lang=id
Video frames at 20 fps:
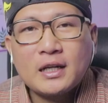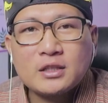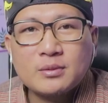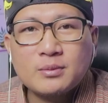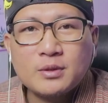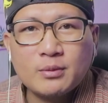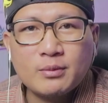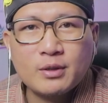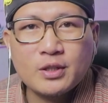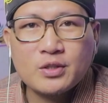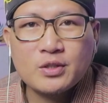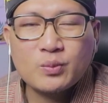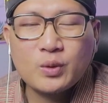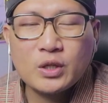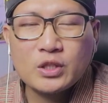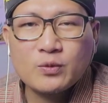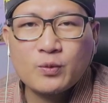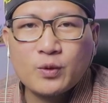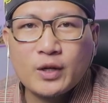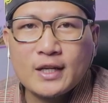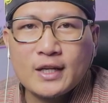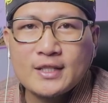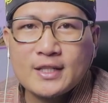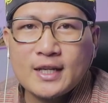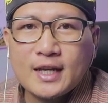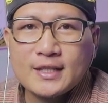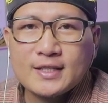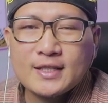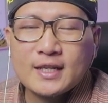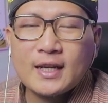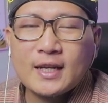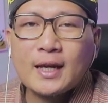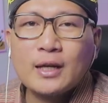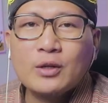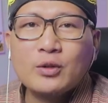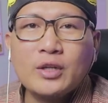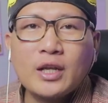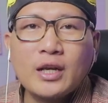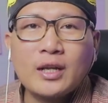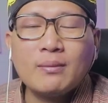teman-teman semua Semoga sehat
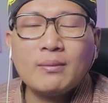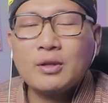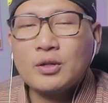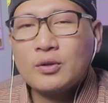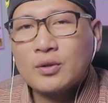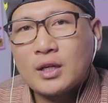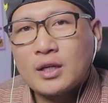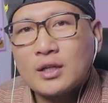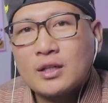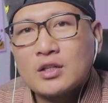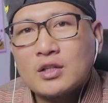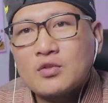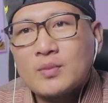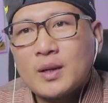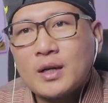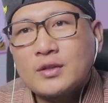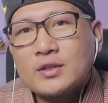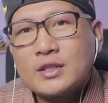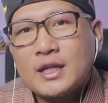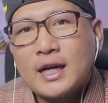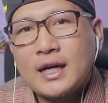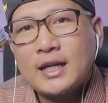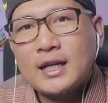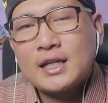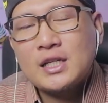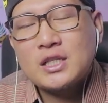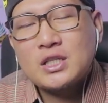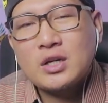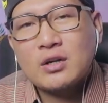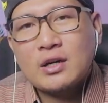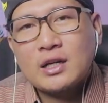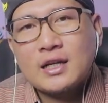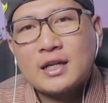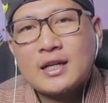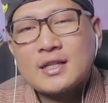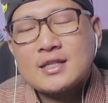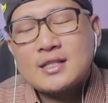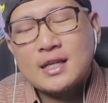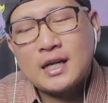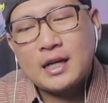selalu Dalam lindungan Allah subhanahu wa ta'ala Dijauhkan
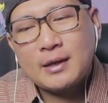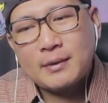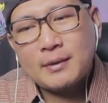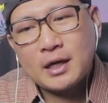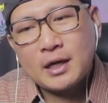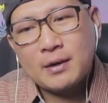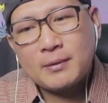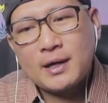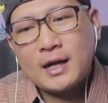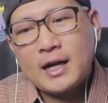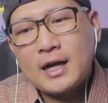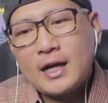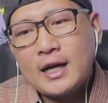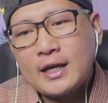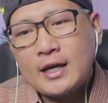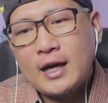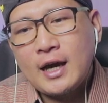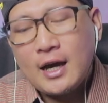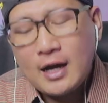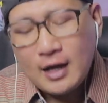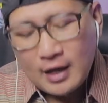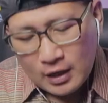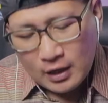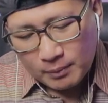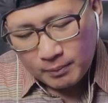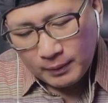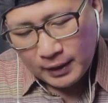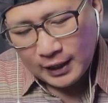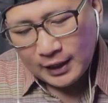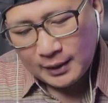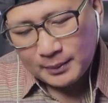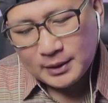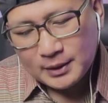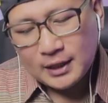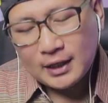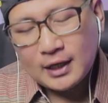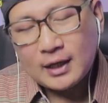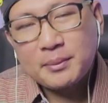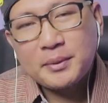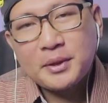dari segala mara bahaya
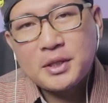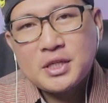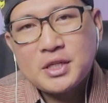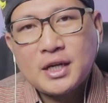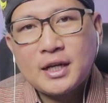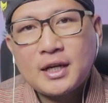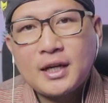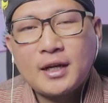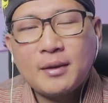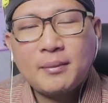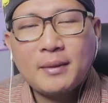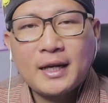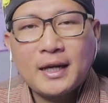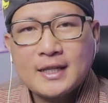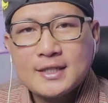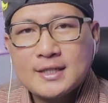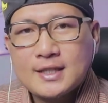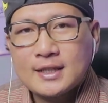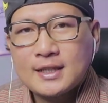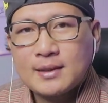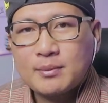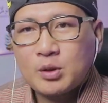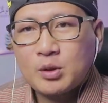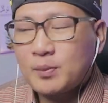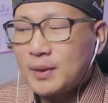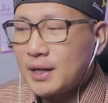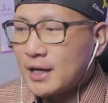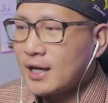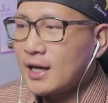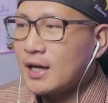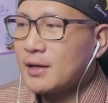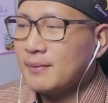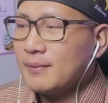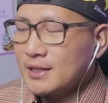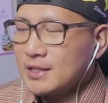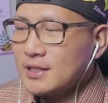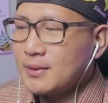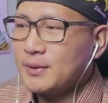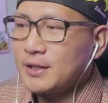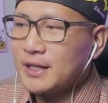Malapetaka bencana dan balak Serta berbagai
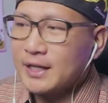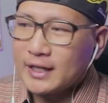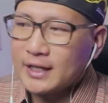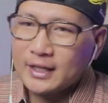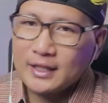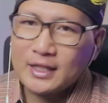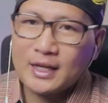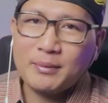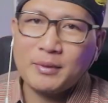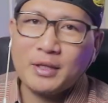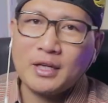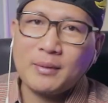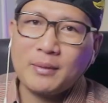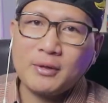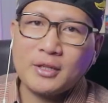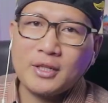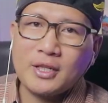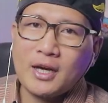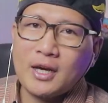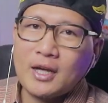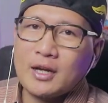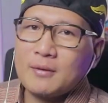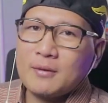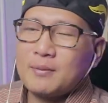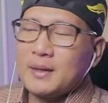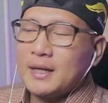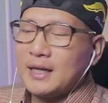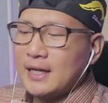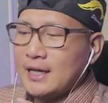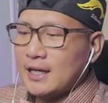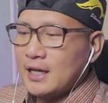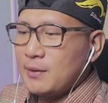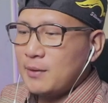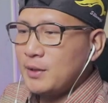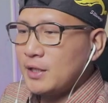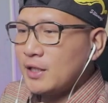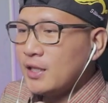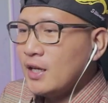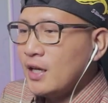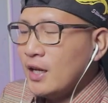macam penyakit Amin amin ya rabbal
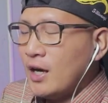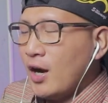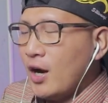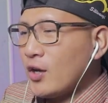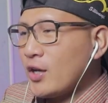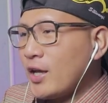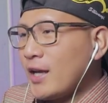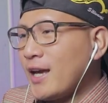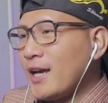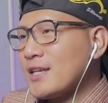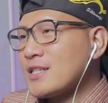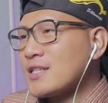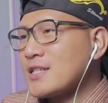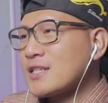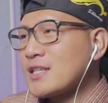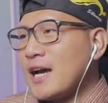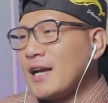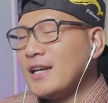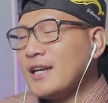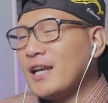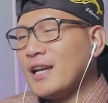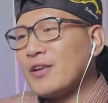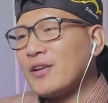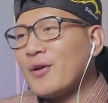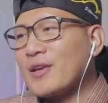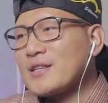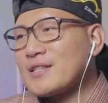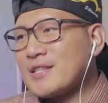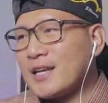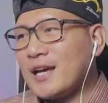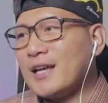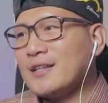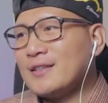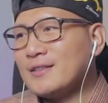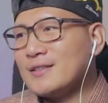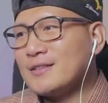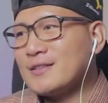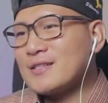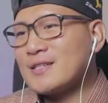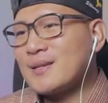alamin Oke guys Ada
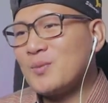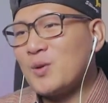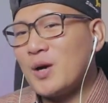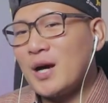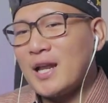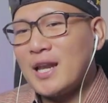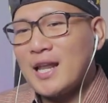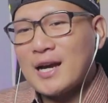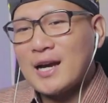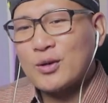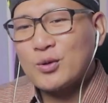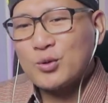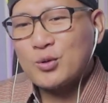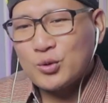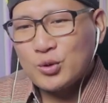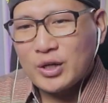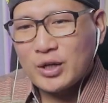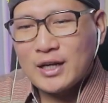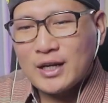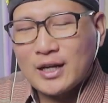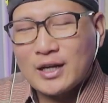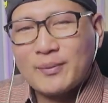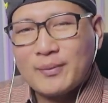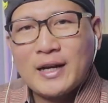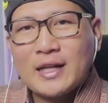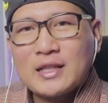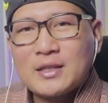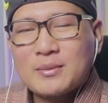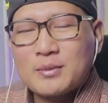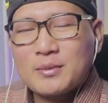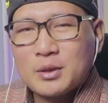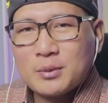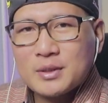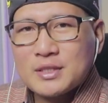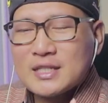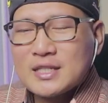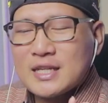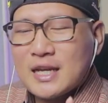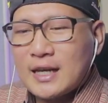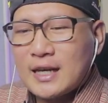requestan sebuah lagu Ya daripada
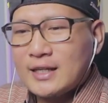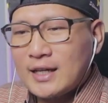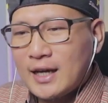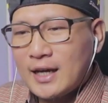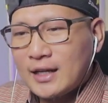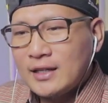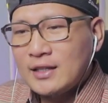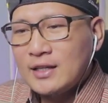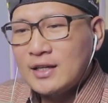teman-teman sekalian